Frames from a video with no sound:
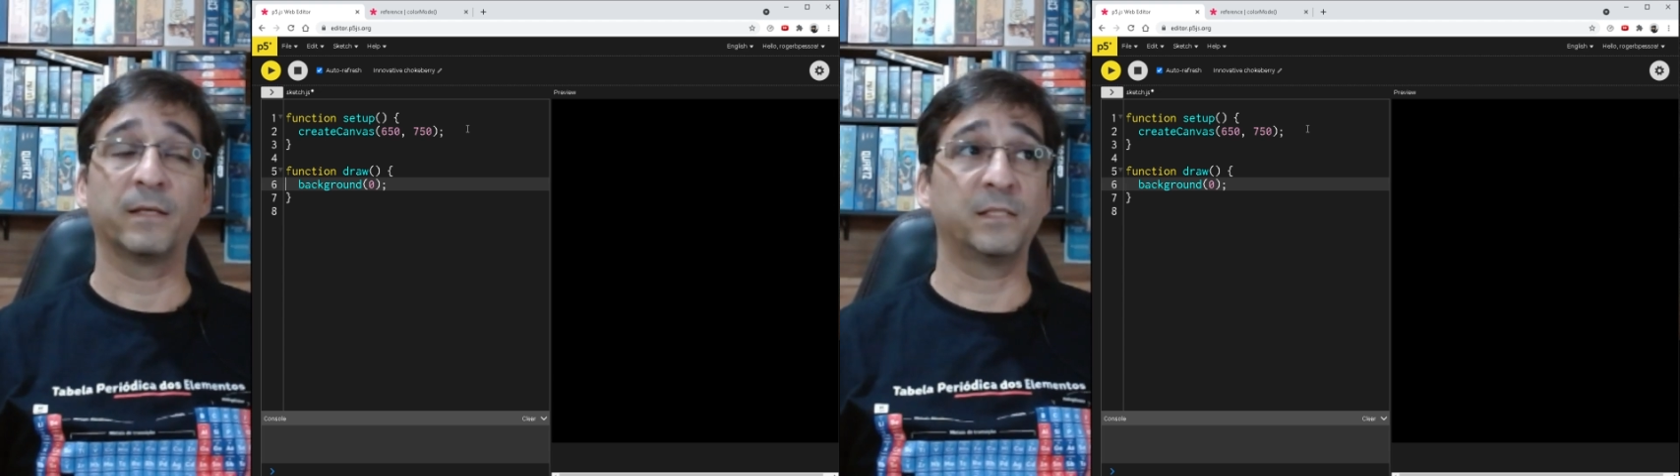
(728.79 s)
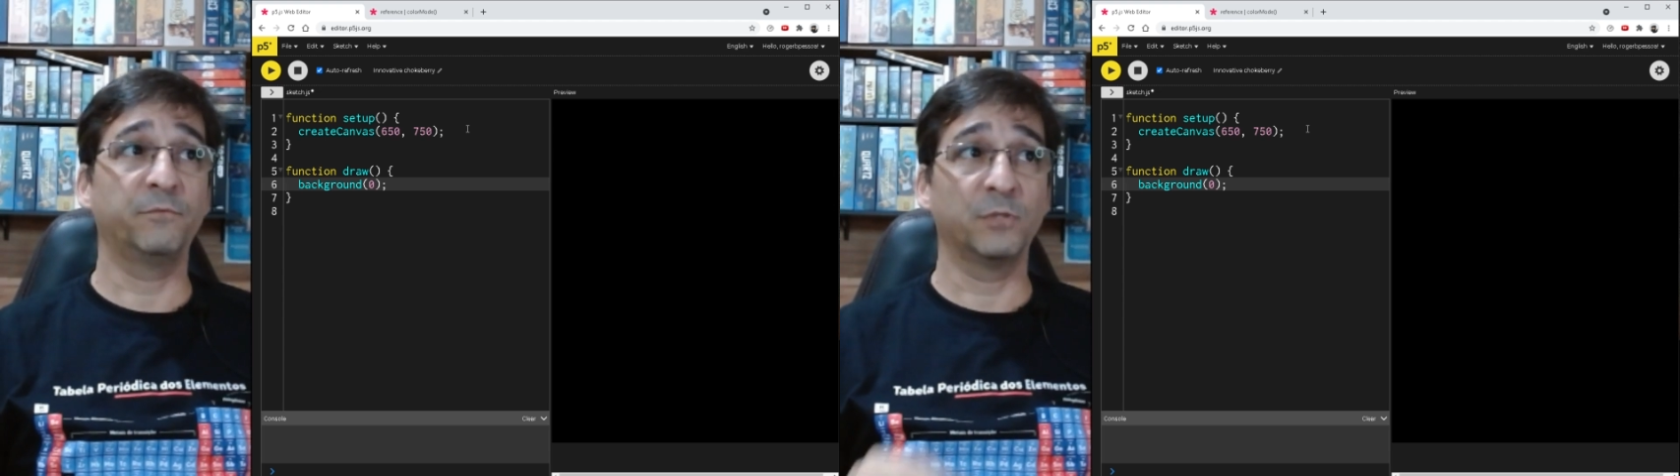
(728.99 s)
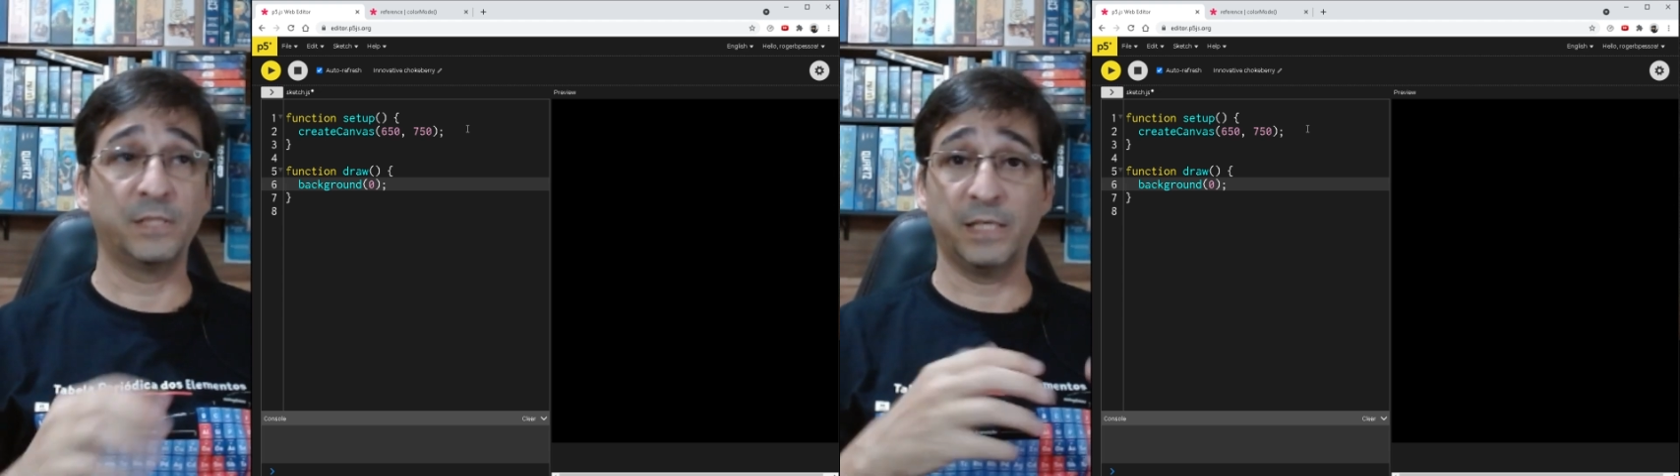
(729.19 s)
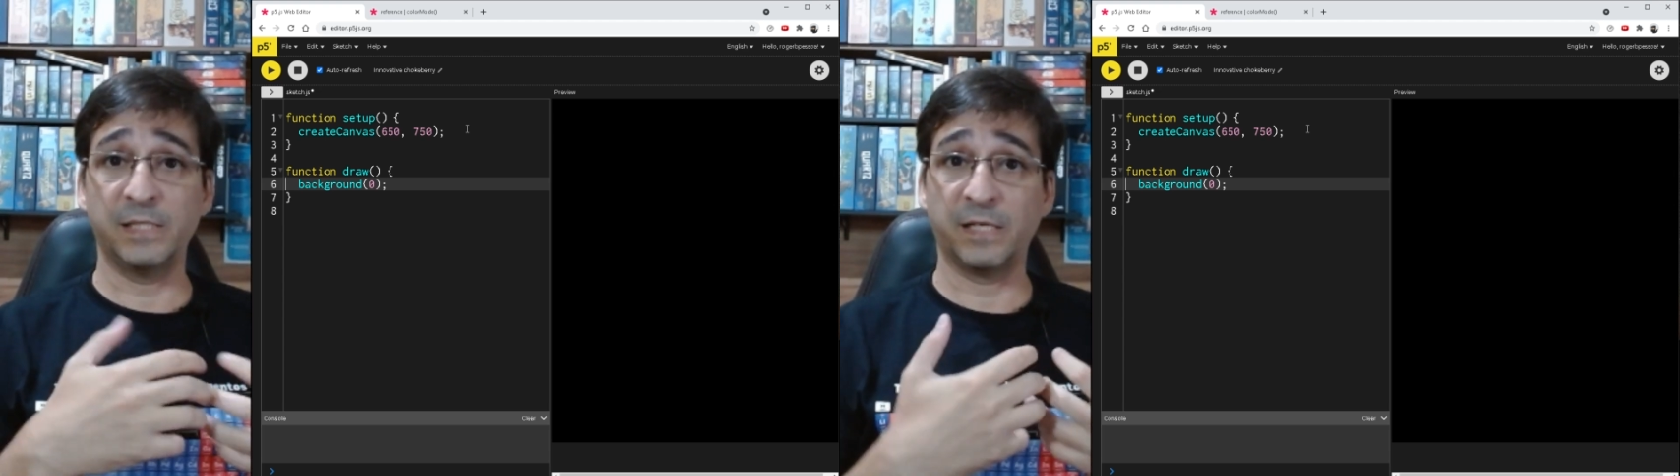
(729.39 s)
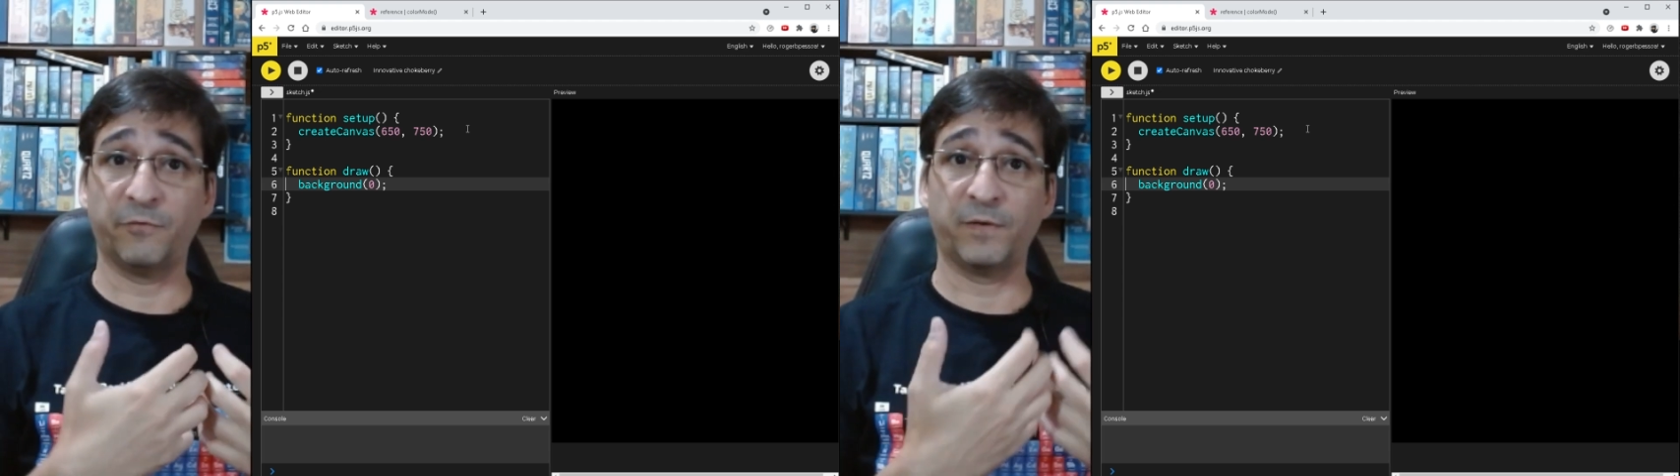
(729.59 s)
Se você
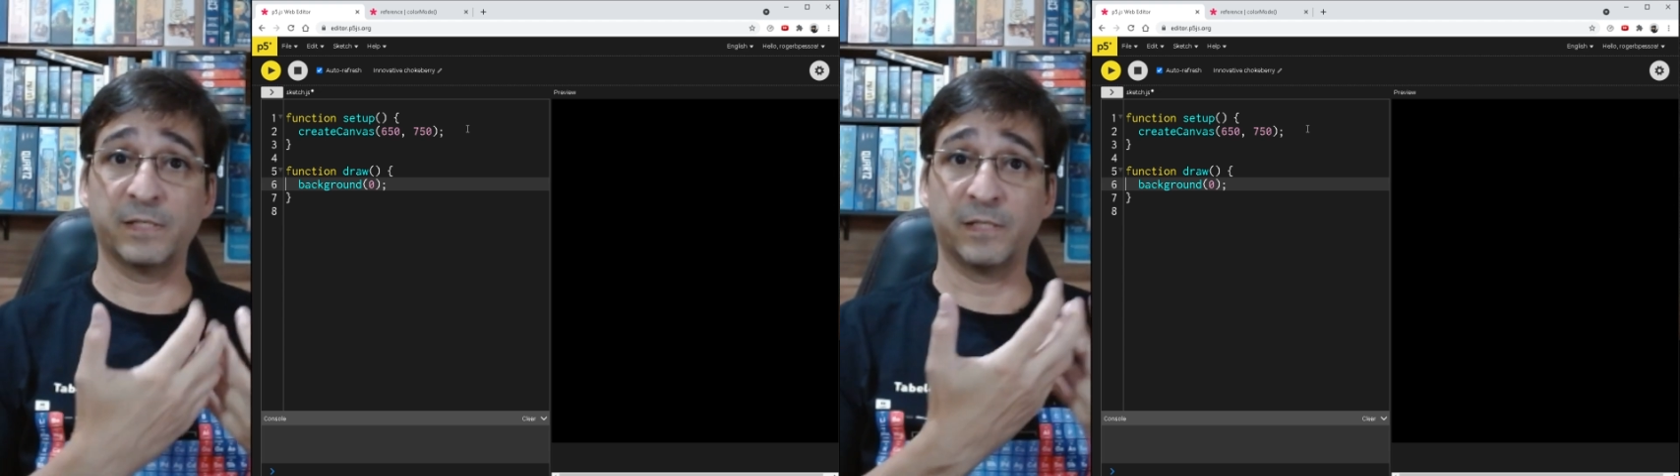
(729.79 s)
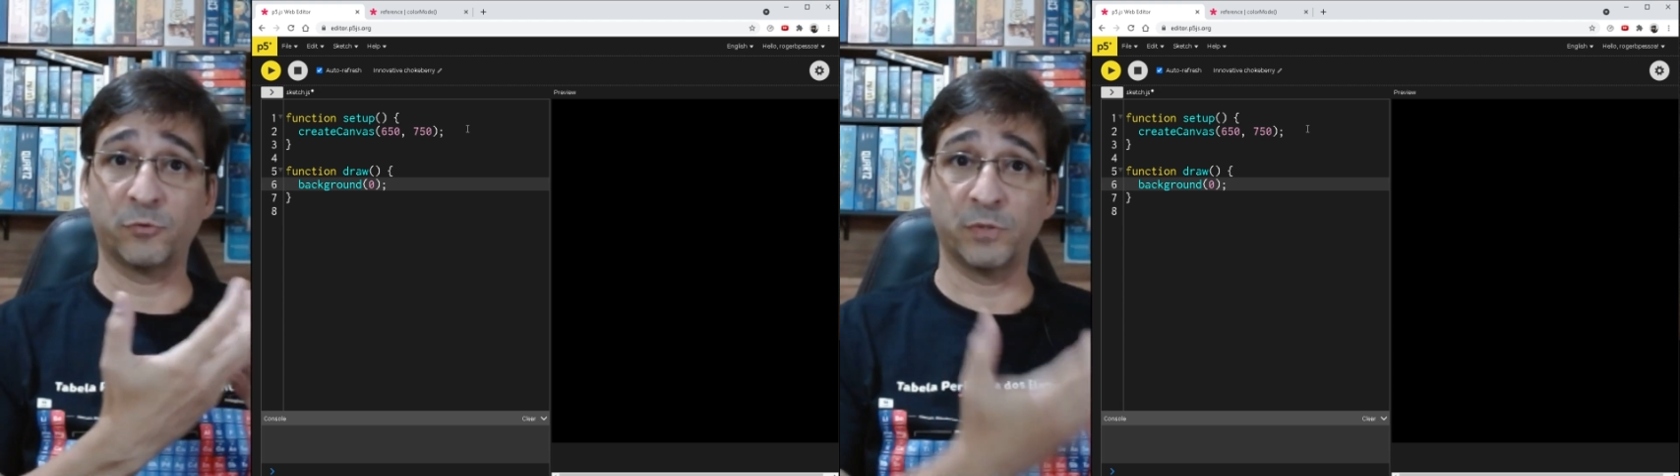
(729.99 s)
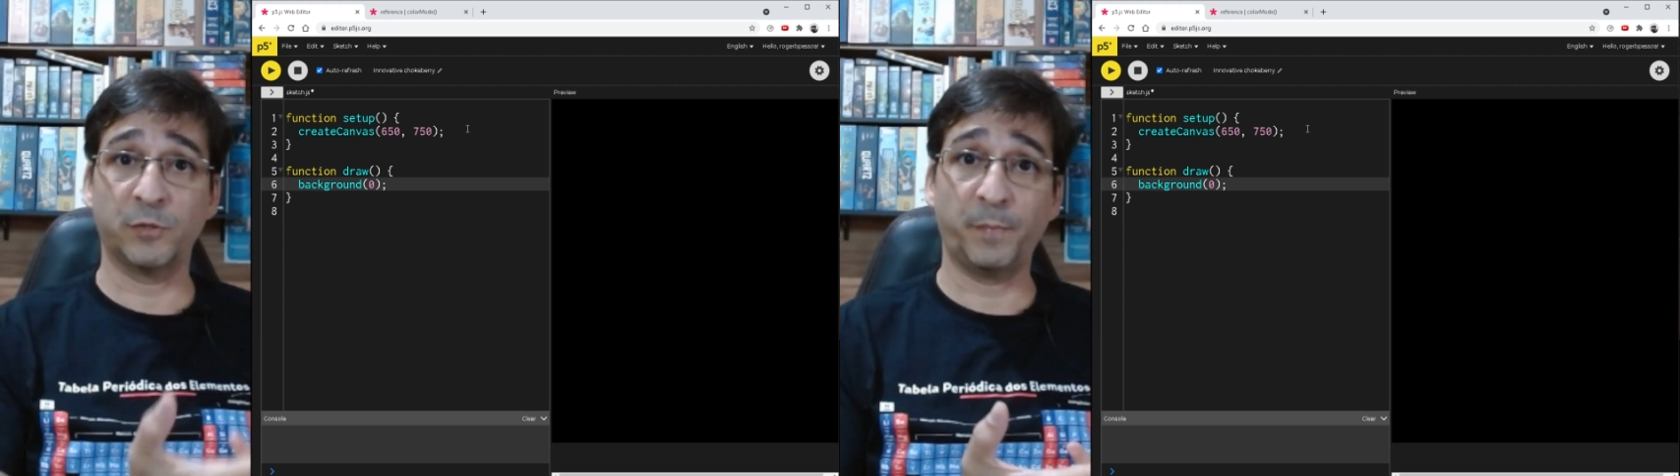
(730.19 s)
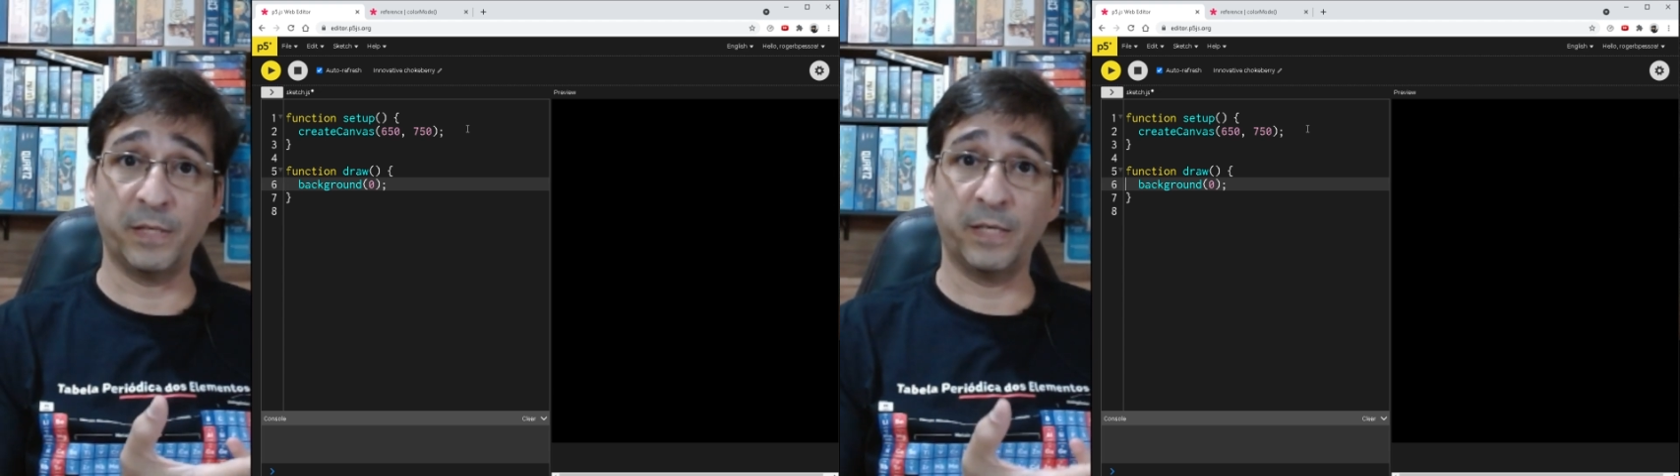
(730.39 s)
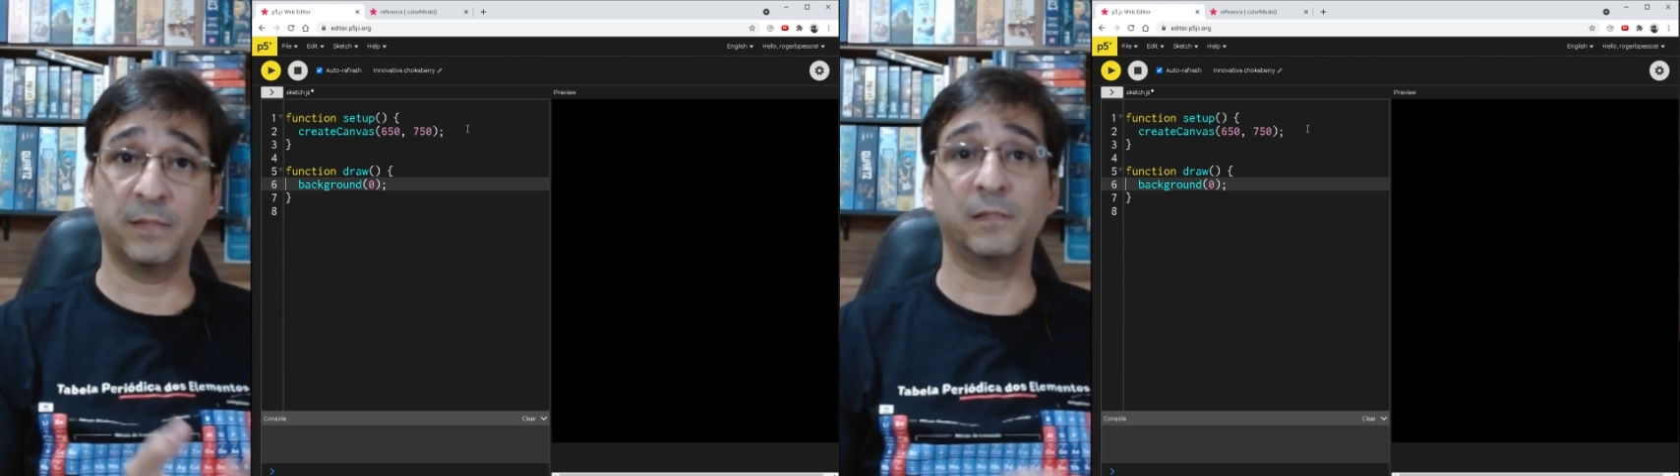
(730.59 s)
quiser fazer suas
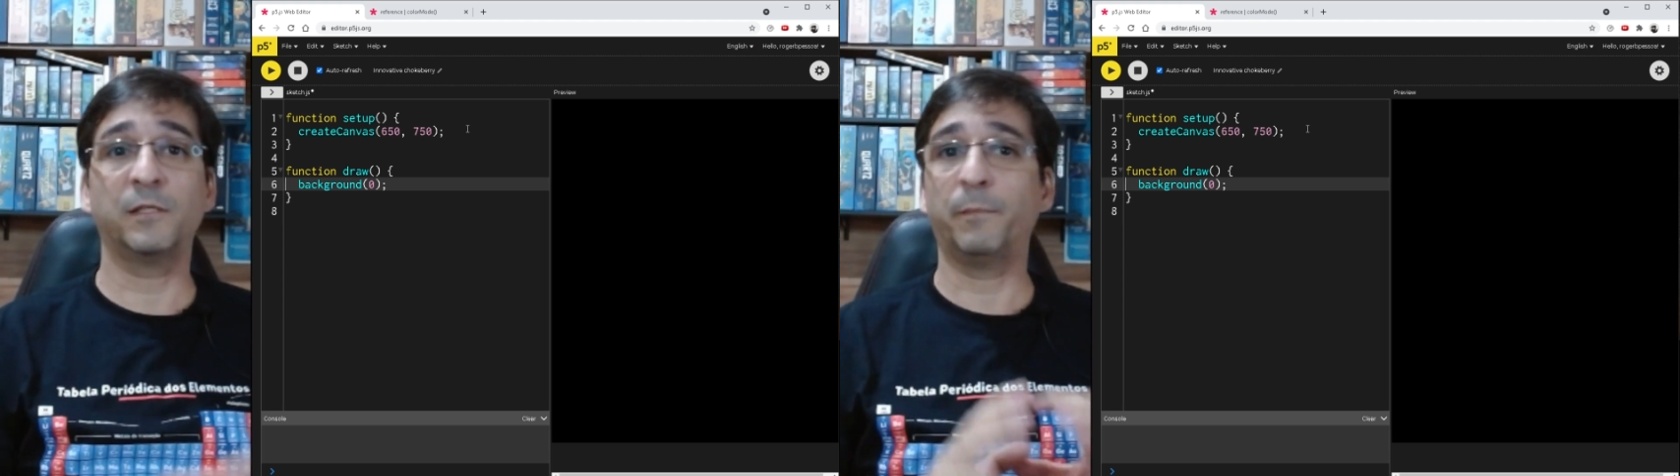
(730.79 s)
experiências,